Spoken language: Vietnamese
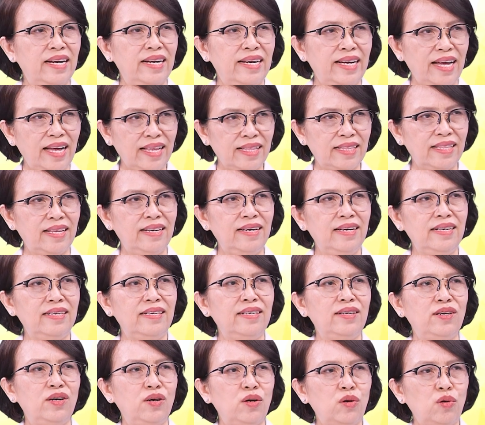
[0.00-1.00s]
khắc tinh
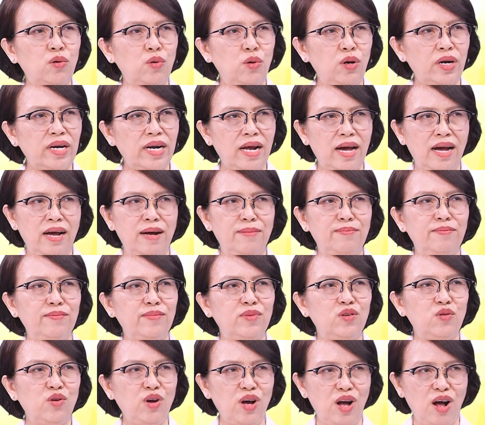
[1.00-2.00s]
của đờm
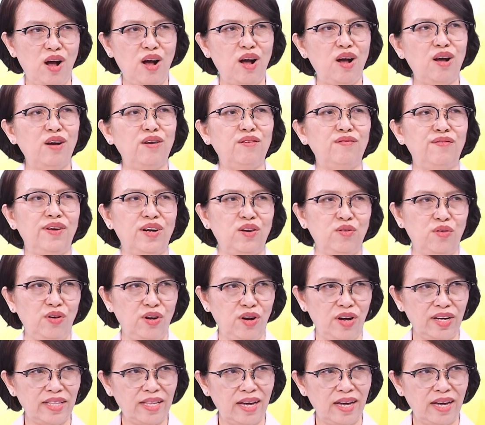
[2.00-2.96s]
của ho và của khó